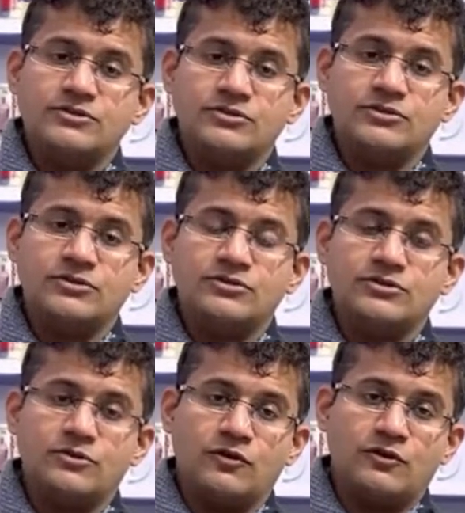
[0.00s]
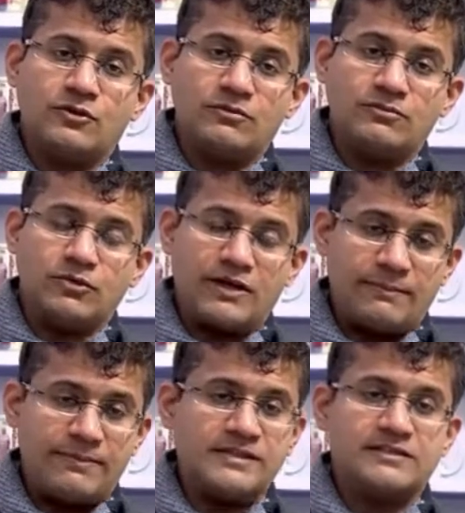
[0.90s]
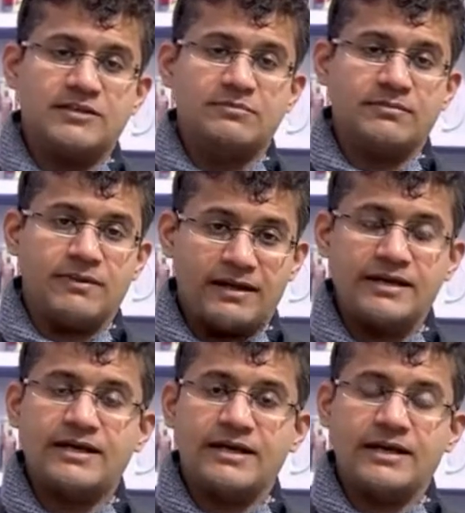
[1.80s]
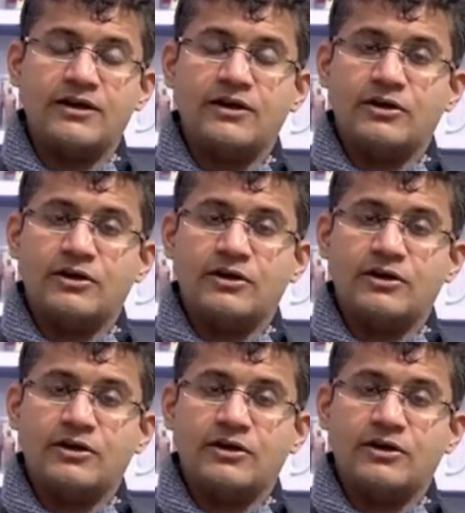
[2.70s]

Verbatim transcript: जो जिनको मोटापे के साथ बीमारियां हैं